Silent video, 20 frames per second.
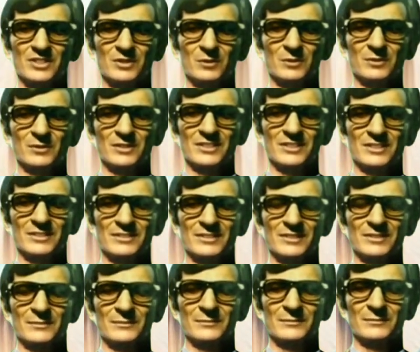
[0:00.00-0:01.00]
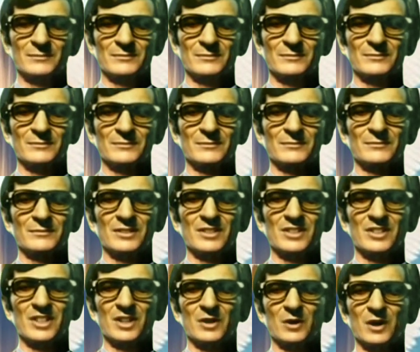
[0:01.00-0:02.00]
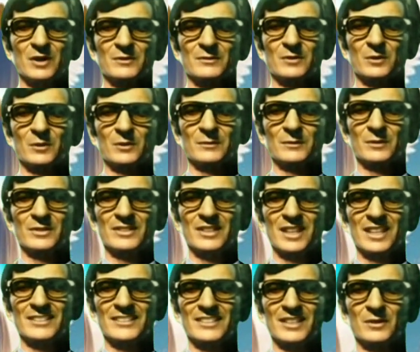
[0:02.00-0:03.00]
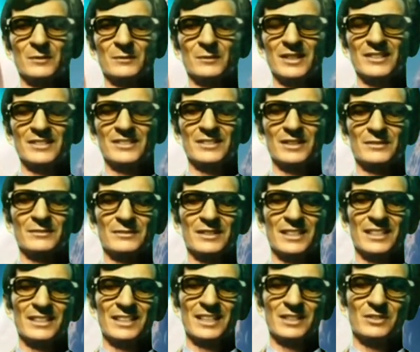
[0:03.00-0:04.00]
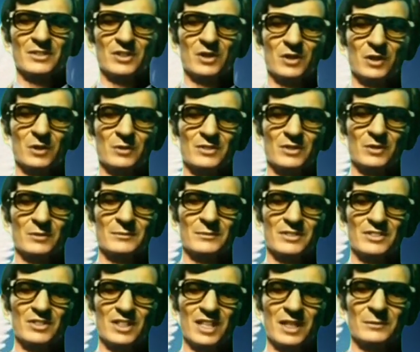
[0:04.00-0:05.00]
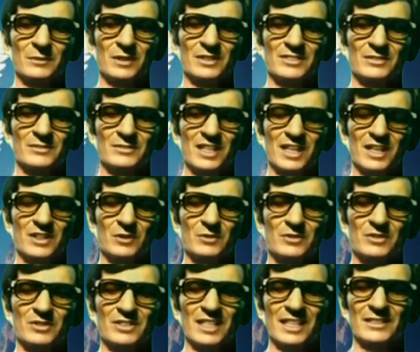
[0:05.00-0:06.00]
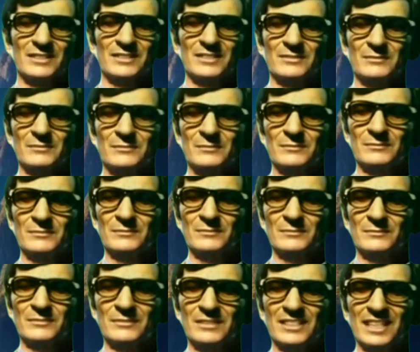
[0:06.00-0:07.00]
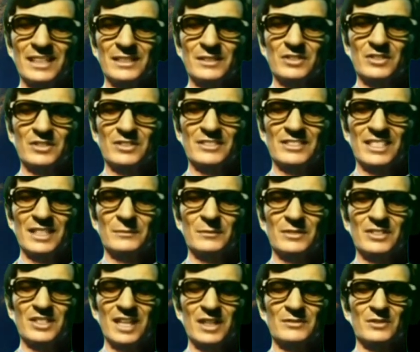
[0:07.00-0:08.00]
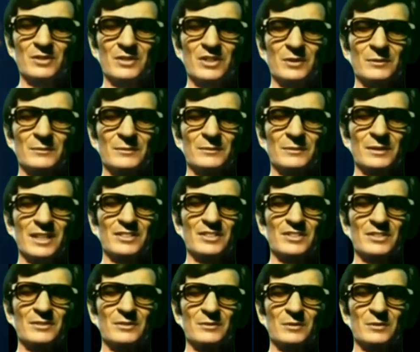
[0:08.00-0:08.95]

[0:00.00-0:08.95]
e sua tristeza. Chico a ouviu com paciência e compreensão, e então contou uma história para tentar consolá-la. Ele disse que imaginava um campo imenso,